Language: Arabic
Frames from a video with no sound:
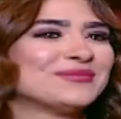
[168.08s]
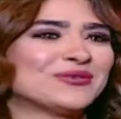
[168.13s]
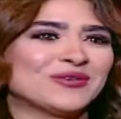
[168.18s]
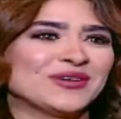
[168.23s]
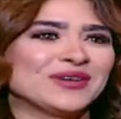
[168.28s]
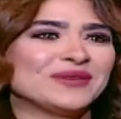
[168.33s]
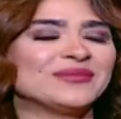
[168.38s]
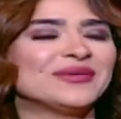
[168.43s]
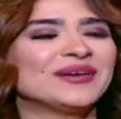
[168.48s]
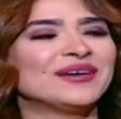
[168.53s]

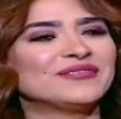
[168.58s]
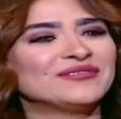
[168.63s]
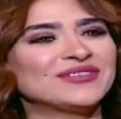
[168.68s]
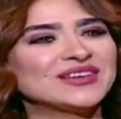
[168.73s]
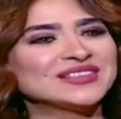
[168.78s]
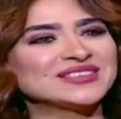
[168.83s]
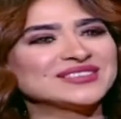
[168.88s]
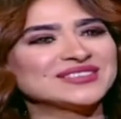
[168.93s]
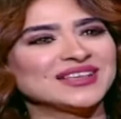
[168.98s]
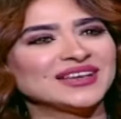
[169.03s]
موهبه
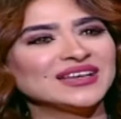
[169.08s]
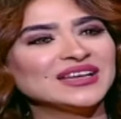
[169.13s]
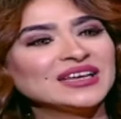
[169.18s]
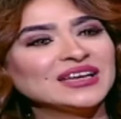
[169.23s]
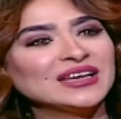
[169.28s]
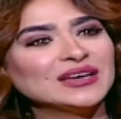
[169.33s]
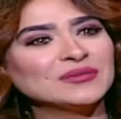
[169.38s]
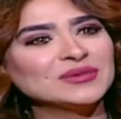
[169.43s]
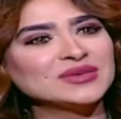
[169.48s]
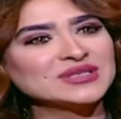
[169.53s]
فذه
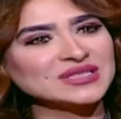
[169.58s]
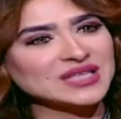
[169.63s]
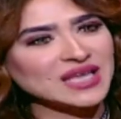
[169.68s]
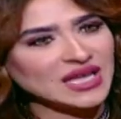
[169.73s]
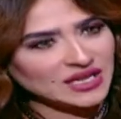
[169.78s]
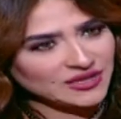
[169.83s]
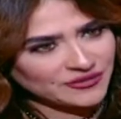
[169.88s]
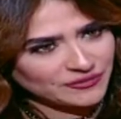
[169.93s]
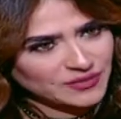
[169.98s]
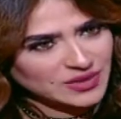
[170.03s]
بس
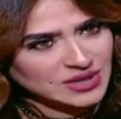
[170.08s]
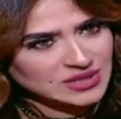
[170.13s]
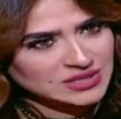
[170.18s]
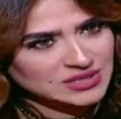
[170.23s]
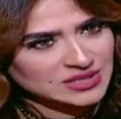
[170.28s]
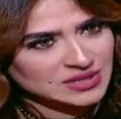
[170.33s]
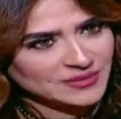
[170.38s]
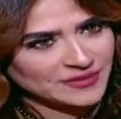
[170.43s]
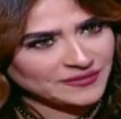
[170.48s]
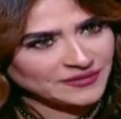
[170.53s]
يعني في
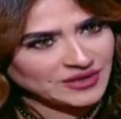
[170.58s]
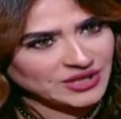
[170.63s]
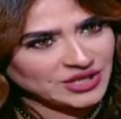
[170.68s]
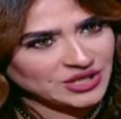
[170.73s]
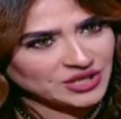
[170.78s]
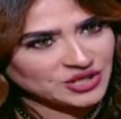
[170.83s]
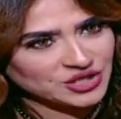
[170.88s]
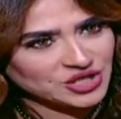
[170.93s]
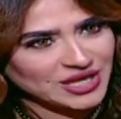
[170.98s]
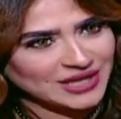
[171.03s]
مصر ما
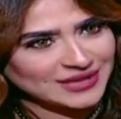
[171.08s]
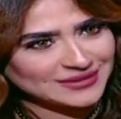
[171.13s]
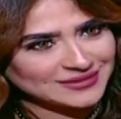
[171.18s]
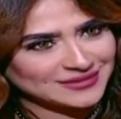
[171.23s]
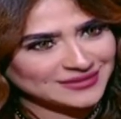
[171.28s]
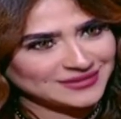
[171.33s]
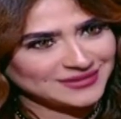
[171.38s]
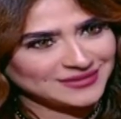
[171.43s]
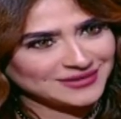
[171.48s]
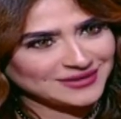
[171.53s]
فيش
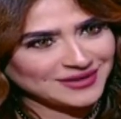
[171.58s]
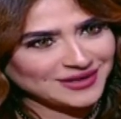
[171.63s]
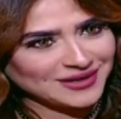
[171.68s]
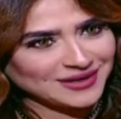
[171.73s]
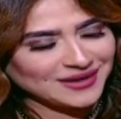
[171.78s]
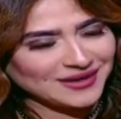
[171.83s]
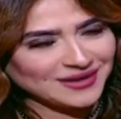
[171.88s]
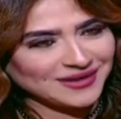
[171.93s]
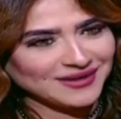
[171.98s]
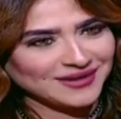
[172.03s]
حد
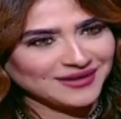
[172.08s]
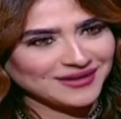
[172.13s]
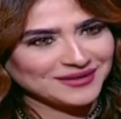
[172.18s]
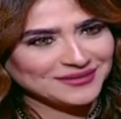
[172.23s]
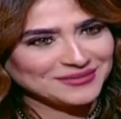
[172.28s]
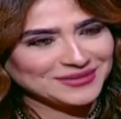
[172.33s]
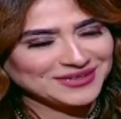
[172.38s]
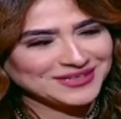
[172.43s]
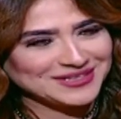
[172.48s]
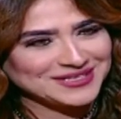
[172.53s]
آه،
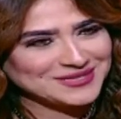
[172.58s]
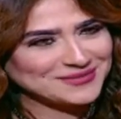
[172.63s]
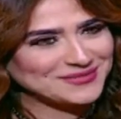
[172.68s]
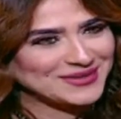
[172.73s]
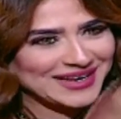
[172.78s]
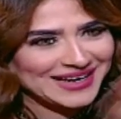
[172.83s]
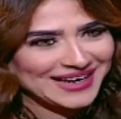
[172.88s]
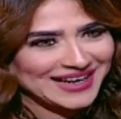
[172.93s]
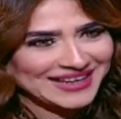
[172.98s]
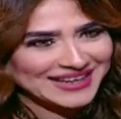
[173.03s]

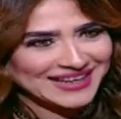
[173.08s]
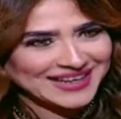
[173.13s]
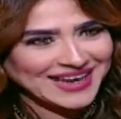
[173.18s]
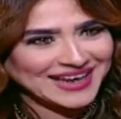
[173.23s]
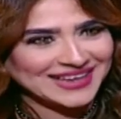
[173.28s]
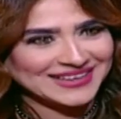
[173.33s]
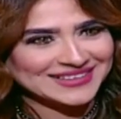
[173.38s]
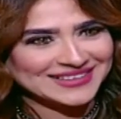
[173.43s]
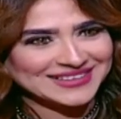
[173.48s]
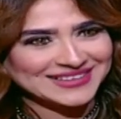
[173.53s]
بالنسبه لك
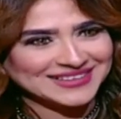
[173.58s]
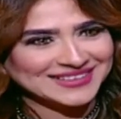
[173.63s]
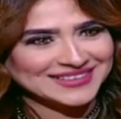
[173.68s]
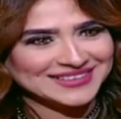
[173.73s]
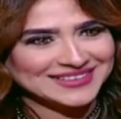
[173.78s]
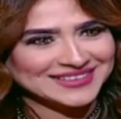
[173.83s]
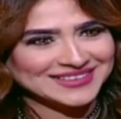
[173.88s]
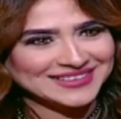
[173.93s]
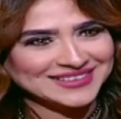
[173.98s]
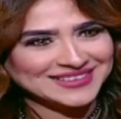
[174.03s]
يعني
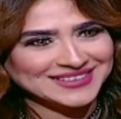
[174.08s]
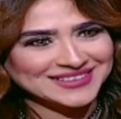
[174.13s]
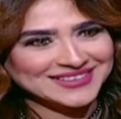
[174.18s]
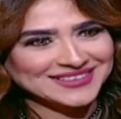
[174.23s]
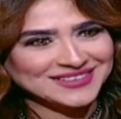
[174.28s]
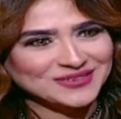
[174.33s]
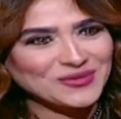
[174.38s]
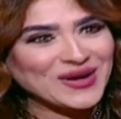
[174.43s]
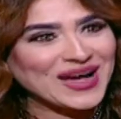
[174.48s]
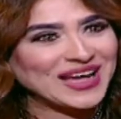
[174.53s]

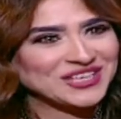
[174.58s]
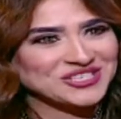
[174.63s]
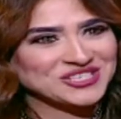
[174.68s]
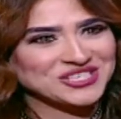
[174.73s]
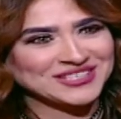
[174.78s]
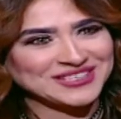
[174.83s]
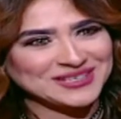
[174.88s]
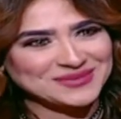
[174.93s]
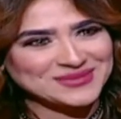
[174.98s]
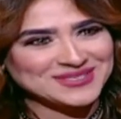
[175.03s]
وحش في
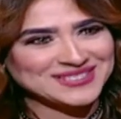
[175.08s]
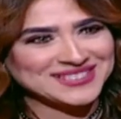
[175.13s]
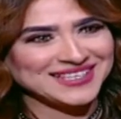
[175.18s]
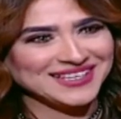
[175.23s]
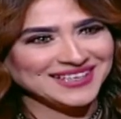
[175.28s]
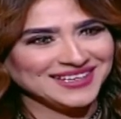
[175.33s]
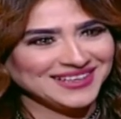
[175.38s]
تمثيل